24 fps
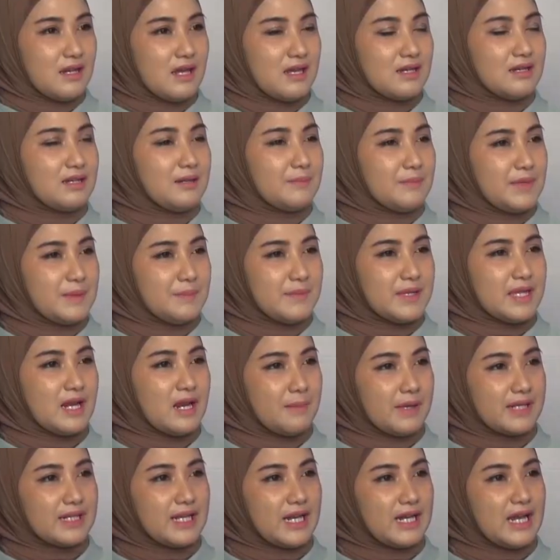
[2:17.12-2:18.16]
Nah, demi
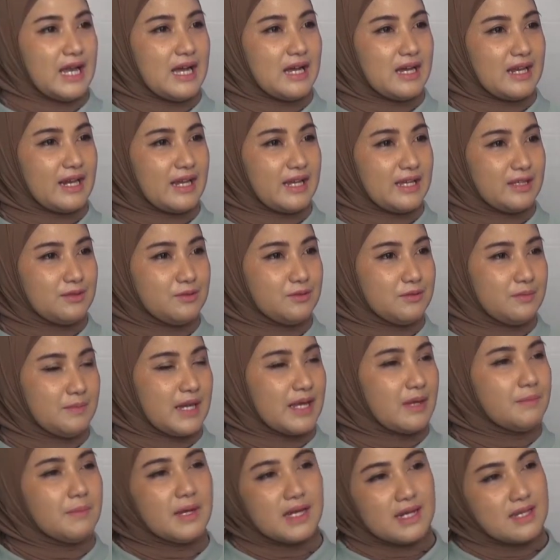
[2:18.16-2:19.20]
menyelamatkan anggrek itu
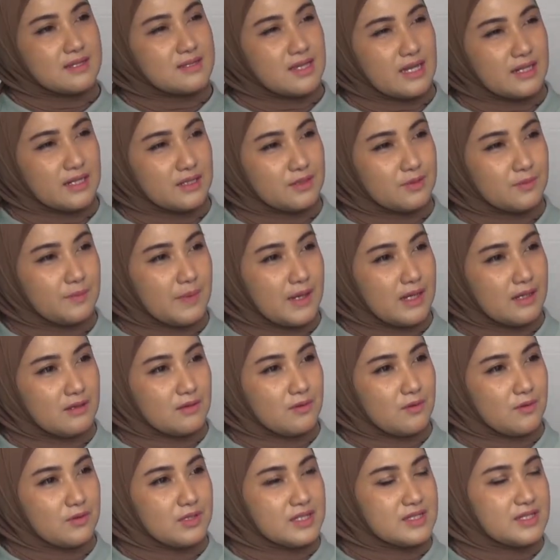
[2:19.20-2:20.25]
bagaimana saat itu,
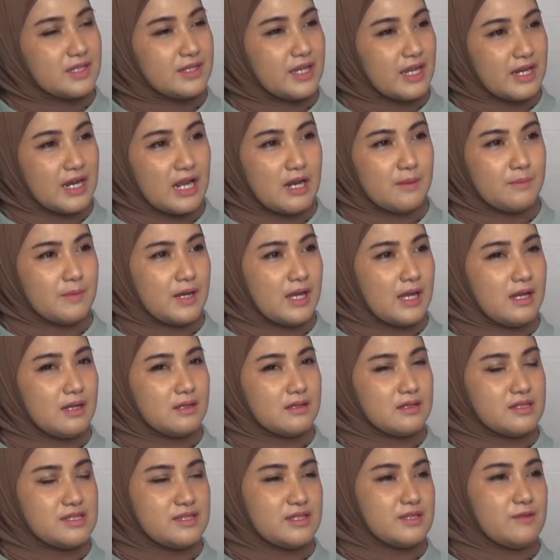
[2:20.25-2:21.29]
Pak? Kondisinya dalam ke
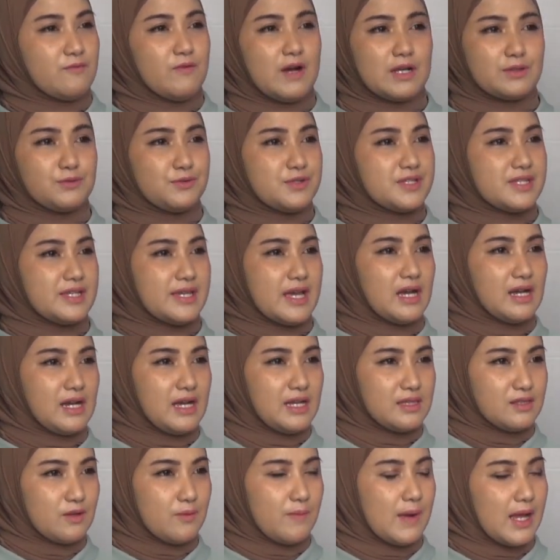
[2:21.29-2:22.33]
waktu siang
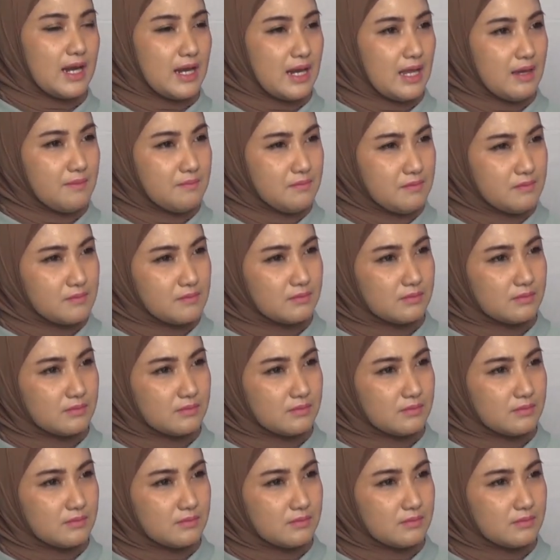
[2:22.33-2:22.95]
kah atau malam?